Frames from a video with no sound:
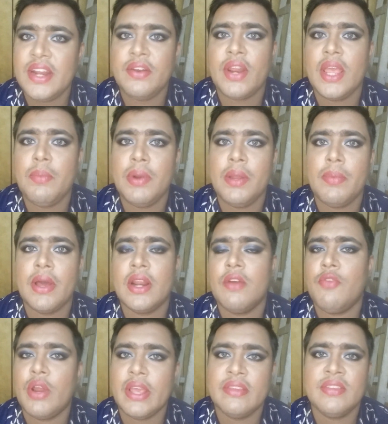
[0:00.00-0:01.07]
ஷேட் ட்ரை பண்ணி
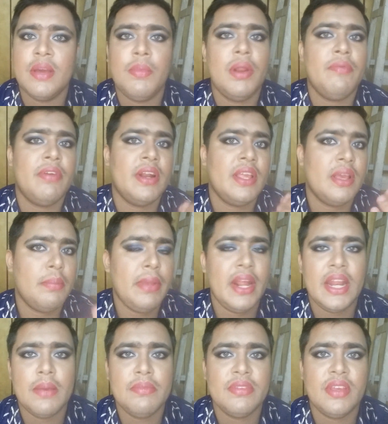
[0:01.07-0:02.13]
பாருங்கள் ஃபார் எக்ஸாம்பிள் இப்போ நீங்கள்
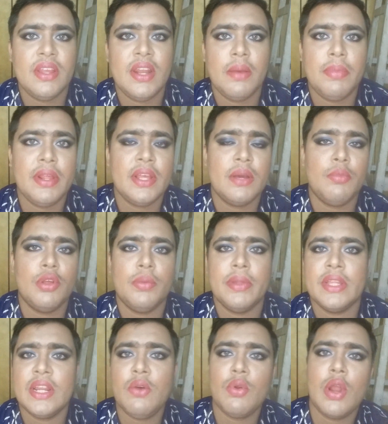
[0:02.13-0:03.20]
மீடியம் ஸ்கின் அப்படிங்கும்போது
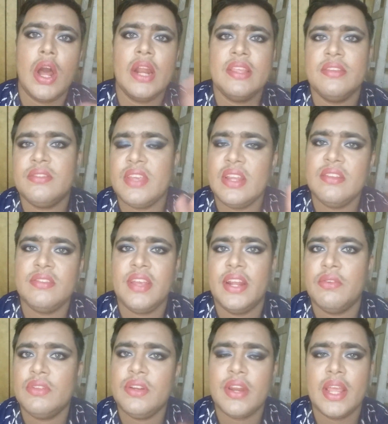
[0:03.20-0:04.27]
பார்த்தீங்கன்னா ஒரு நாலஞ்சு ஸ்கின்
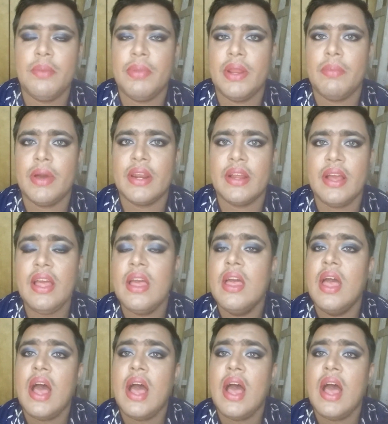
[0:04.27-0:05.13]
ஷேடு வந்து ட்ரை பண்ணி பாருங்கள்